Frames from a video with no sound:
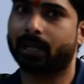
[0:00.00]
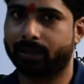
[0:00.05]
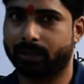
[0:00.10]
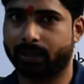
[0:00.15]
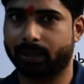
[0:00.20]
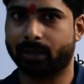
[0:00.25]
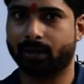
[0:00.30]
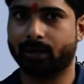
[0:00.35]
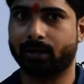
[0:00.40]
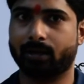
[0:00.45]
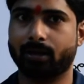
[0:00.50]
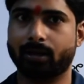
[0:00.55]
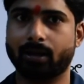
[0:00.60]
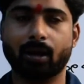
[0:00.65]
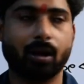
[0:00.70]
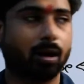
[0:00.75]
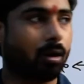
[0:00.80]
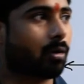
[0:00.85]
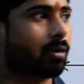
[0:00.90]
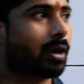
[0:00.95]
दिया
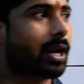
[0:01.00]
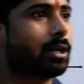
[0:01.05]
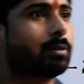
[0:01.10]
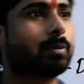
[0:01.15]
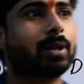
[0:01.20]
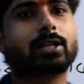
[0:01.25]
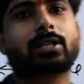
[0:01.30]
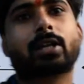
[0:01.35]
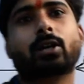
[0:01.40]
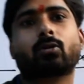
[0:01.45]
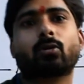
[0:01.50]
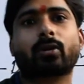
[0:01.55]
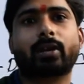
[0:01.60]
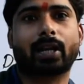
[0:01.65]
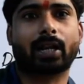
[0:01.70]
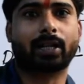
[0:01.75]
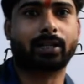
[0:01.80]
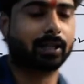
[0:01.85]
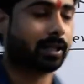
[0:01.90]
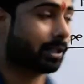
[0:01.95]
और राइट वाली साइड को
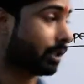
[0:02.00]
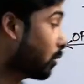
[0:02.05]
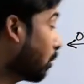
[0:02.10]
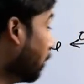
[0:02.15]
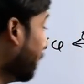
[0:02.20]
गिरा दिया देखो